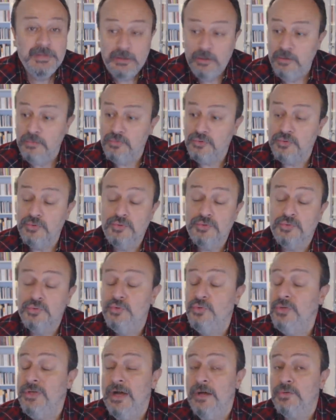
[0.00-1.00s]
Biliyor musunuz
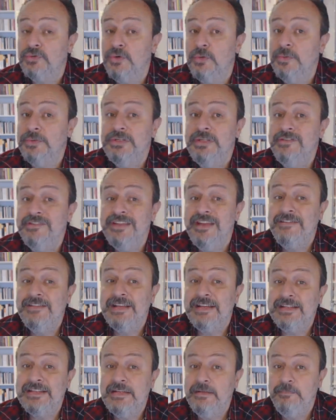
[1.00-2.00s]
dünya otomotiv
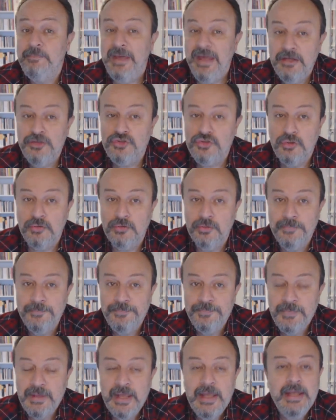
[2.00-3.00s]
devlerinin pek çoğu